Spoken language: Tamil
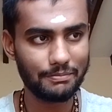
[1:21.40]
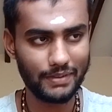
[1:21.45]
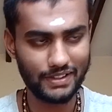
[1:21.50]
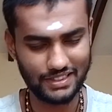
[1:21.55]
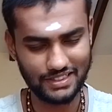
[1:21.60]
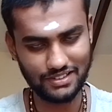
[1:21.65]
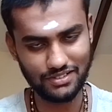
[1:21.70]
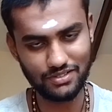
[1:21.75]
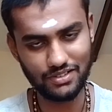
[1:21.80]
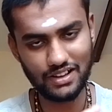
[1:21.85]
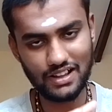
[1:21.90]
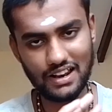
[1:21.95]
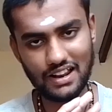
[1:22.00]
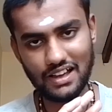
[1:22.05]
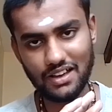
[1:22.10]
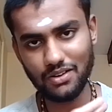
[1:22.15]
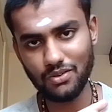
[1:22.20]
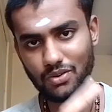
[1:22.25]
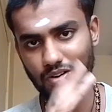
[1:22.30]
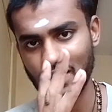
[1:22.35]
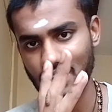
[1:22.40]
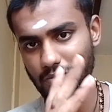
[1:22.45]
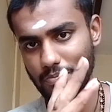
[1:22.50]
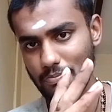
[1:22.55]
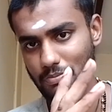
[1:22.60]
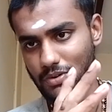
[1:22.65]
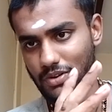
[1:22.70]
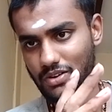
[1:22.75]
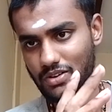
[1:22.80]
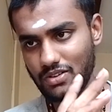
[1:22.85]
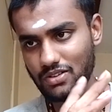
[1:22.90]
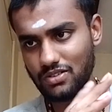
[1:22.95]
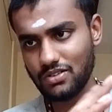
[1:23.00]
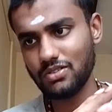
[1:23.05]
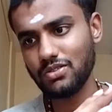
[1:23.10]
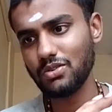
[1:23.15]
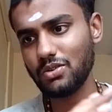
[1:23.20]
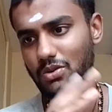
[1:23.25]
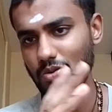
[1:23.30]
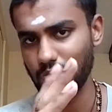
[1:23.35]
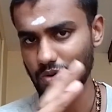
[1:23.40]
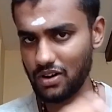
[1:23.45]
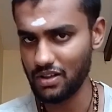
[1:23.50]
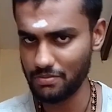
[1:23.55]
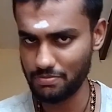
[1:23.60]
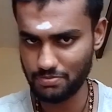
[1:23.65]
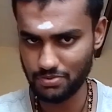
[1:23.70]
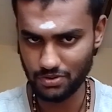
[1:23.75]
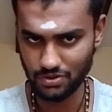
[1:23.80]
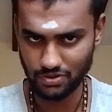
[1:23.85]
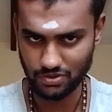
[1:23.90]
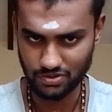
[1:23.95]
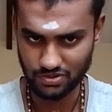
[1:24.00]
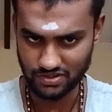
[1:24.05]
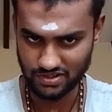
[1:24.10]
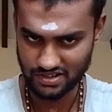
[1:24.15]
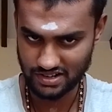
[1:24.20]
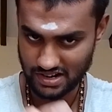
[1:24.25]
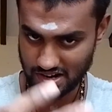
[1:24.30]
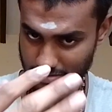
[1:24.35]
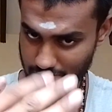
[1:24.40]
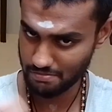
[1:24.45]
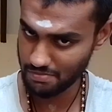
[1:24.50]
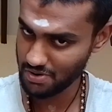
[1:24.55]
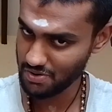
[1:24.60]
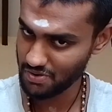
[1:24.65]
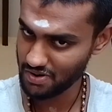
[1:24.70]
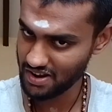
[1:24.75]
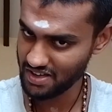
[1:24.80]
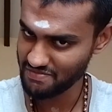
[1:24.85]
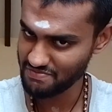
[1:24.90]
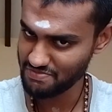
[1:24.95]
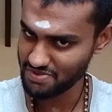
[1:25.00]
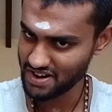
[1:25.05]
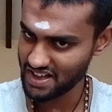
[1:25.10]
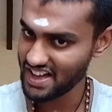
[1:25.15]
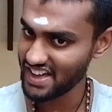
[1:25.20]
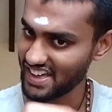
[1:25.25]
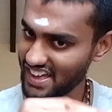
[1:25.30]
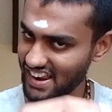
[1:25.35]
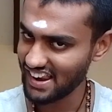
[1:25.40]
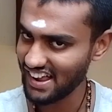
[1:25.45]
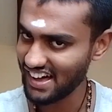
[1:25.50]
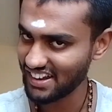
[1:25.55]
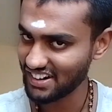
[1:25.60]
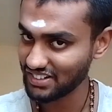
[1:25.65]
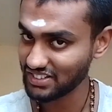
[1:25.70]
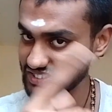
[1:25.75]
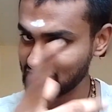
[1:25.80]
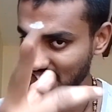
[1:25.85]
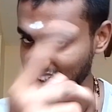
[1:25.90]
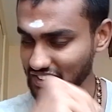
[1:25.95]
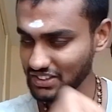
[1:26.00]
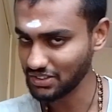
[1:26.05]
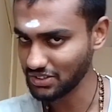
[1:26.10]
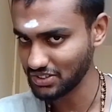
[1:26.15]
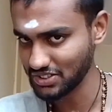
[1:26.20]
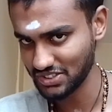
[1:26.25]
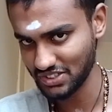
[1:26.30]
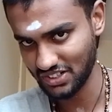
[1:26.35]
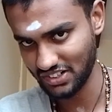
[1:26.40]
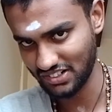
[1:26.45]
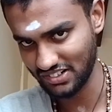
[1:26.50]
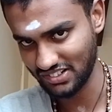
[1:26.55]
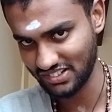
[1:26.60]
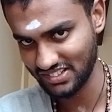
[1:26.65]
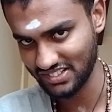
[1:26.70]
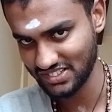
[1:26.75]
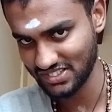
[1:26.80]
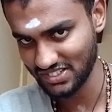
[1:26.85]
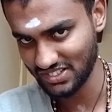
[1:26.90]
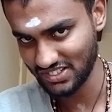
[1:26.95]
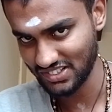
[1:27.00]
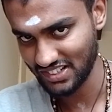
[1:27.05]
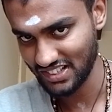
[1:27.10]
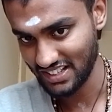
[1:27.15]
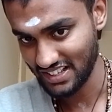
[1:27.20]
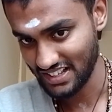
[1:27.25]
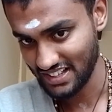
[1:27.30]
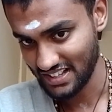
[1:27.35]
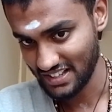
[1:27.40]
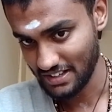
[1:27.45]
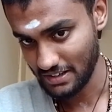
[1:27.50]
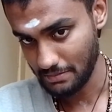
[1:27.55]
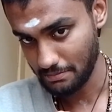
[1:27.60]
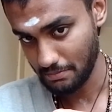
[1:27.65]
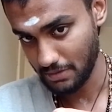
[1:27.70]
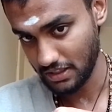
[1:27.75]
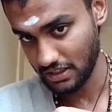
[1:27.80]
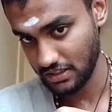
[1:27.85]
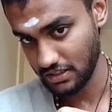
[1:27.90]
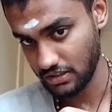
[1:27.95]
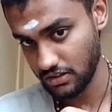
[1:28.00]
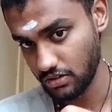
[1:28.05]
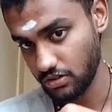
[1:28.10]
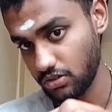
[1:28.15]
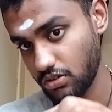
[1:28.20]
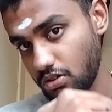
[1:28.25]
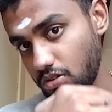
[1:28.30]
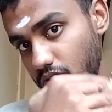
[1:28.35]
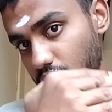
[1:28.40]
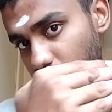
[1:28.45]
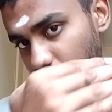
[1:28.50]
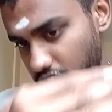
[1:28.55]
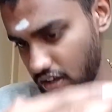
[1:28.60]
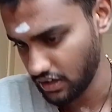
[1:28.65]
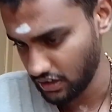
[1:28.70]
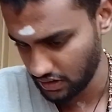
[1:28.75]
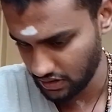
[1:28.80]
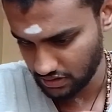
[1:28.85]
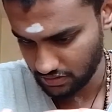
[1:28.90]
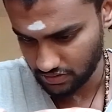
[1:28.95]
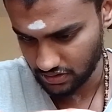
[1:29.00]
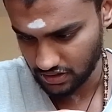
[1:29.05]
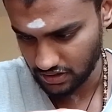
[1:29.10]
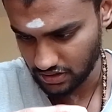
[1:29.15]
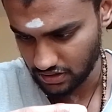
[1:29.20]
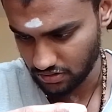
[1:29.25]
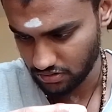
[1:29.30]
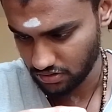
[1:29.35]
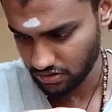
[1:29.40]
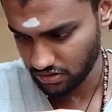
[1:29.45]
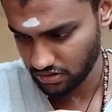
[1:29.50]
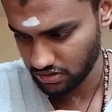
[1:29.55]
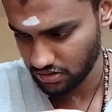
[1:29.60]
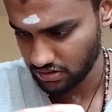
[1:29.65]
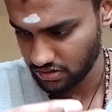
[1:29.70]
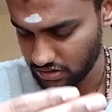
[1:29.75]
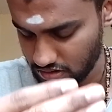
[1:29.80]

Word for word: மற்றவங்க எல்லாரும் உழைப்புலேயும் ஒரு உழைப்பு இருக்கும் நம்ம உழைப்பில் எல்லாருக்கும் சந்தோஷம் இருக்கும் ஸோ மற்றவங்க உழைக்கிறத விடையும்